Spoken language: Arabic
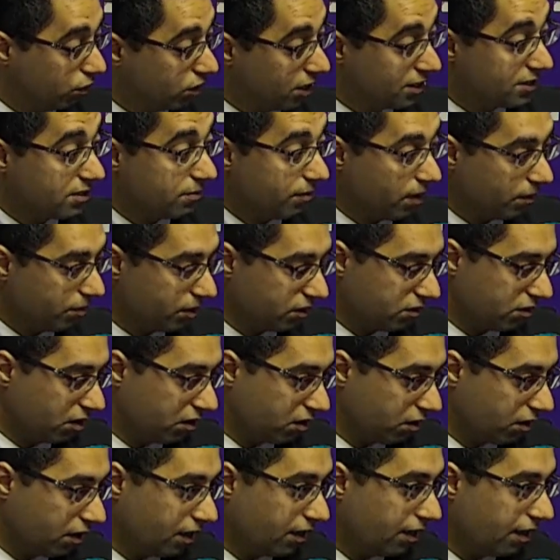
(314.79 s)
ملتزمة ملتزمة
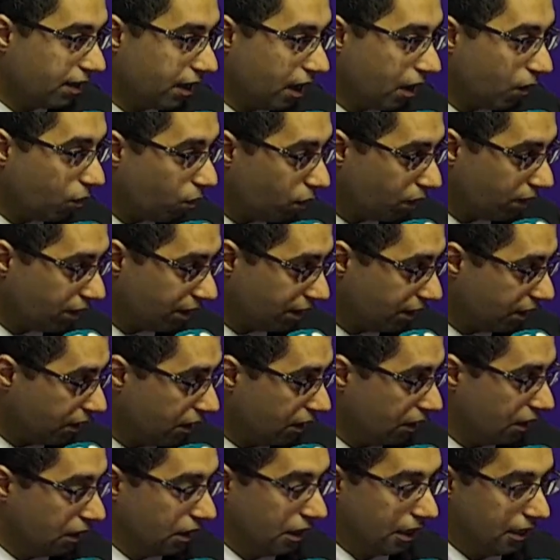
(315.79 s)
بالتقرير
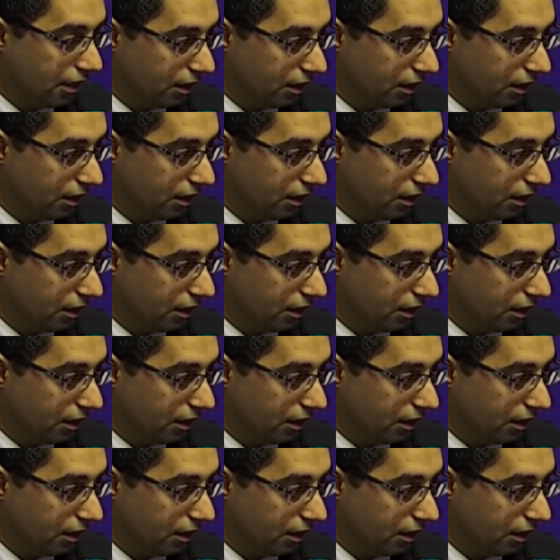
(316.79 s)
الأولي